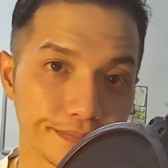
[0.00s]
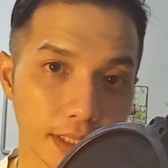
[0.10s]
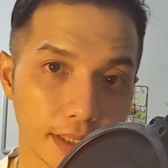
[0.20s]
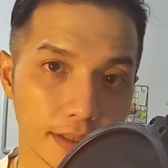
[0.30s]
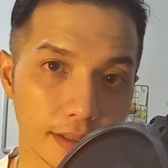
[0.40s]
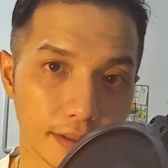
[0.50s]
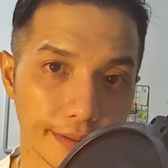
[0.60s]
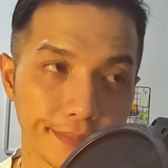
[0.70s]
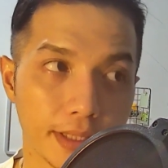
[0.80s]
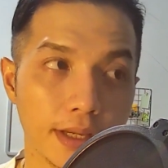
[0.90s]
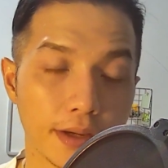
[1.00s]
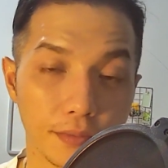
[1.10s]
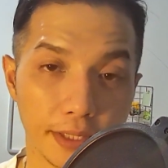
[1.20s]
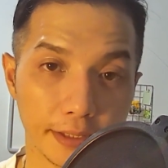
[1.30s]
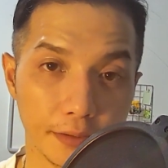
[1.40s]
uh,
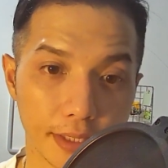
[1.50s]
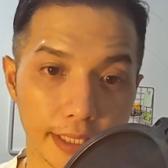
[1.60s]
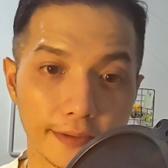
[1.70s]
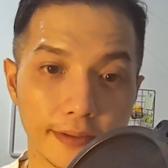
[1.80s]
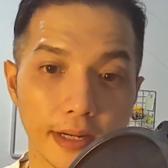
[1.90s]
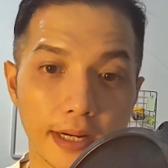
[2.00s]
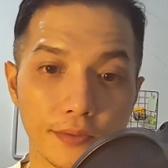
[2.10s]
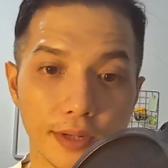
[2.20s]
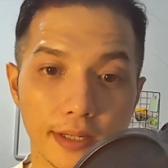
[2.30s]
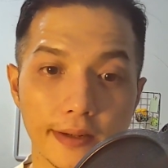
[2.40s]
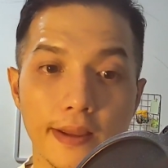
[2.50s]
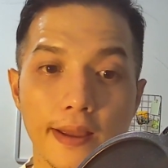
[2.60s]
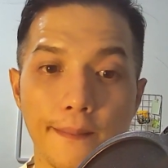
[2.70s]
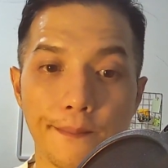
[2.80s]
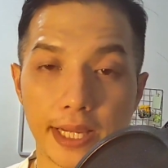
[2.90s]
kuning telur itu ada kandungan
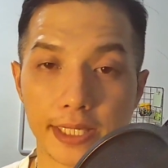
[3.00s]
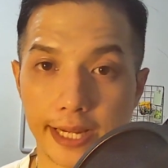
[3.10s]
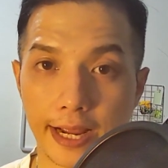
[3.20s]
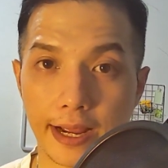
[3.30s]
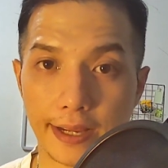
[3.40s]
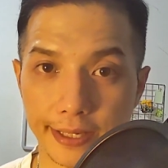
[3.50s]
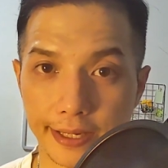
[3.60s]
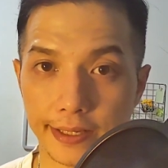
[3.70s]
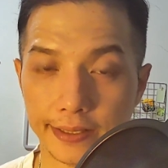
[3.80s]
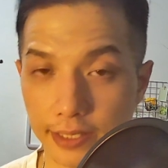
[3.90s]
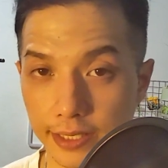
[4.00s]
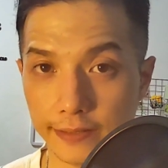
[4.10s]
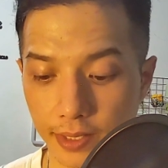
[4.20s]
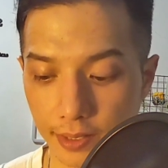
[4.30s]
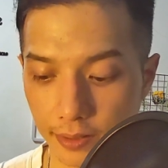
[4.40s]
BCAA-nya.
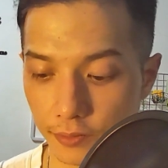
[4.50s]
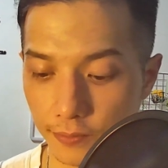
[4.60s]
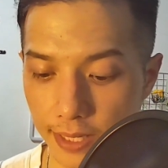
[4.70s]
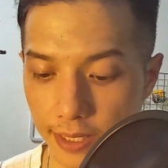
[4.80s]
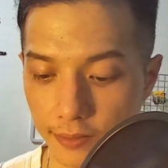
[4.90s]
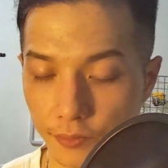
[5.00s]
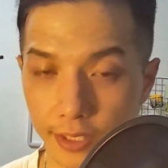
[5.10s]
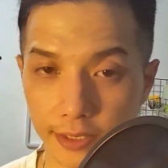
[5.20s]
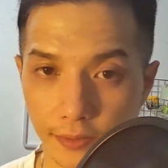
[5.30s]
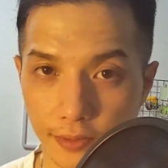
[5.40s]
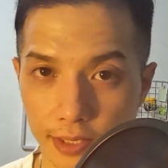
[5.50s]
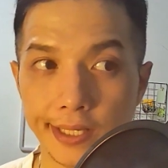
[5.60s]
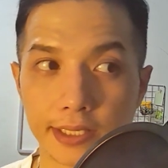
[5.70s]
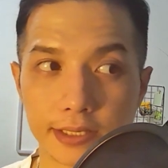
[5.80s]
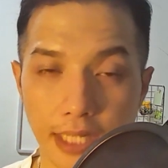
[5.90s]
Jadi kalau lo makan kuning telur
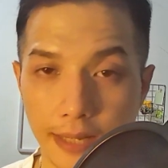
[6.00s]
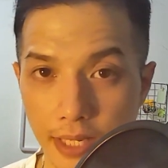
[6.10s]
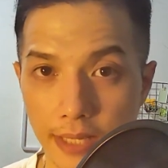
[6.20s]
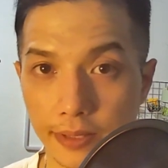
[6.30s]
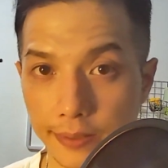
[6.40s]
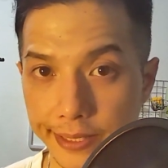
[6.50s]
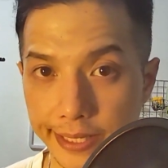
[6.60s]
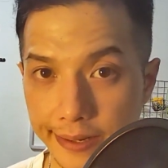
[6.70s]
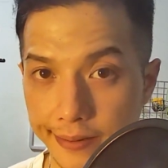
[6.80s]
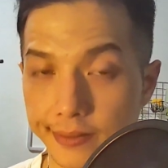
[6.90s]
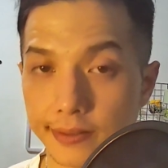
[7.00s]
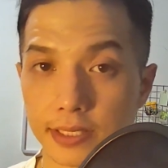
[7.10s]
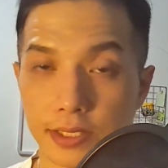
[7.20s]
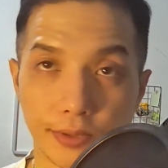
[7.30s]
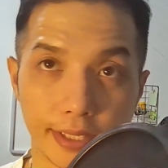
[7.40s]
selama nggak berlebihan
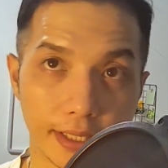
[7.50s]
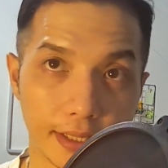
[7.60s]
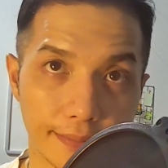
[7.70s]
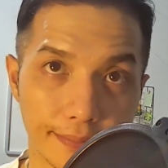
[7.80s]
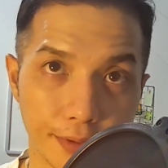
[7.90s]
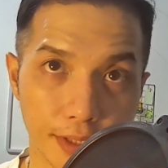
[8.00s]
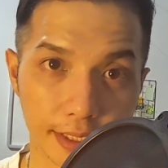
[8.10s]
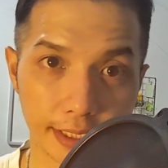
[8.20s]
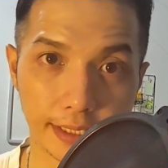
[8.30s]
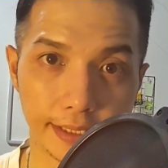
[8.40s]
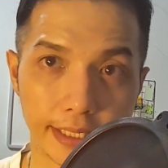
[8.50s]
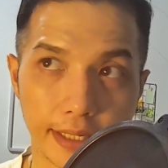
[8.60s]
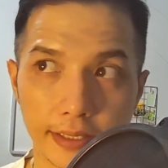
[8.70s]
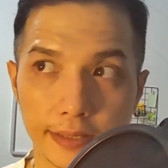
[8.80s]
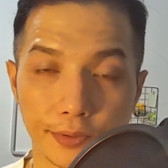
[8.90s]
sesuai dengan porsi
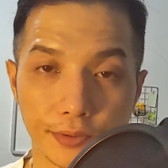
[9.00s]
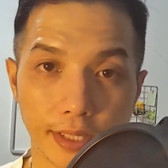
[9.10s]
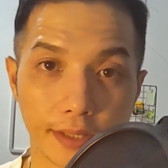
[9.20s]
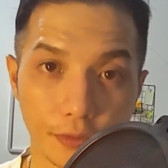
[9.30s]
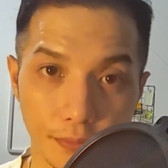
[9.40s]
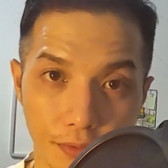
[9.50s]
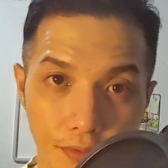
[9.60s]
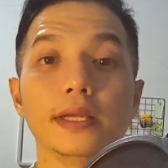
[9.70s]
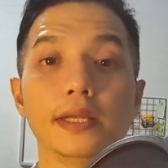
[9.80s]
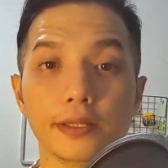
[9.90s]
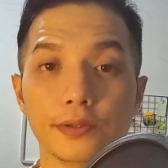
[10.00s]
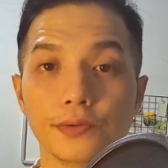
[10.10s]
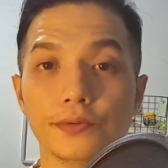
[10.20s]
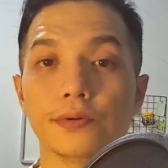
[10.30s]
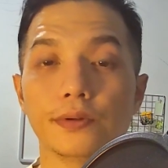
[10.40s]
yang dibutuhkan tubuh
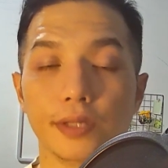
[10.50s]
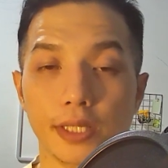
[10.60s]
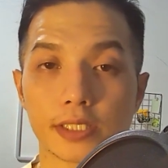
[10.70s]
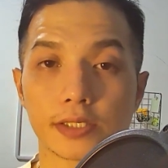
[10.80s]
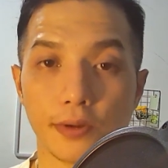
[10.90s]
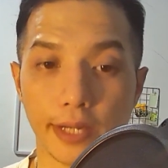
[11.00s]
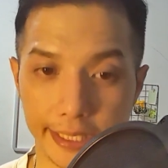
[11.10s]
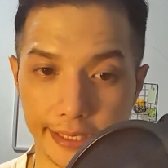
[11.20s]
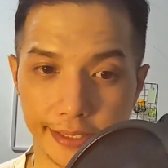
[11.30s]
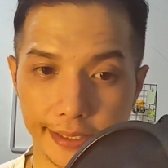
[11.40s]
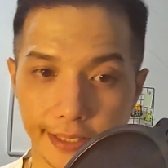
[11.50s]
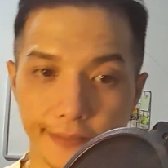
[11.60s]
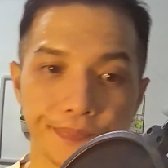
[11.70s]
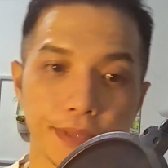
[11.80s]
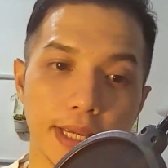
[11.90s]
itu it's okay ya.
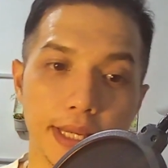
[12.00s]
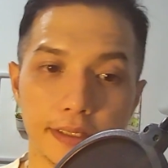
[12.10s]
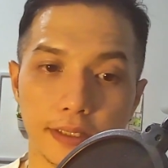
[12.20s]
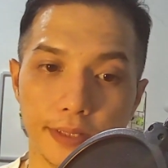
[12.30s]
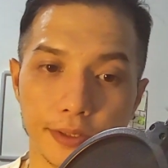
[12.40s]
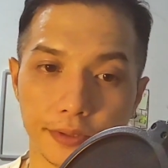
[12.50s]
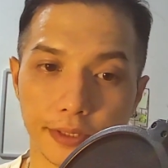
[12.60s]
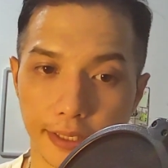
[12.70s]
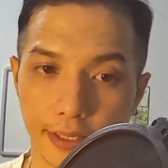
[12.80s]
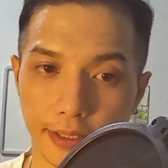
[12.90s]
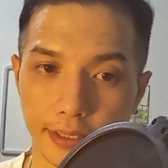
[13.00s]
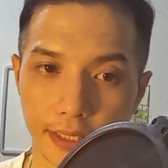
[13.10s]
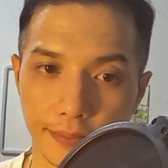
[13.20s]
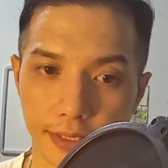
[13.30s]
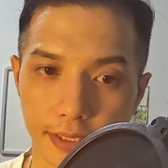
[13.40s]
Yang berikutnya kita
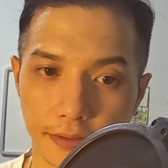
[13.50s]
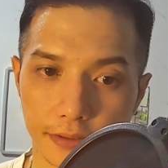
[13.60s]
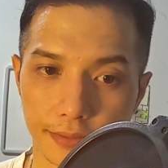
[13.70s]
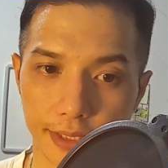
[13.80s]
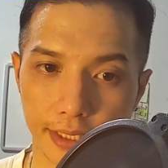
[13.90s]
bisa konsumsi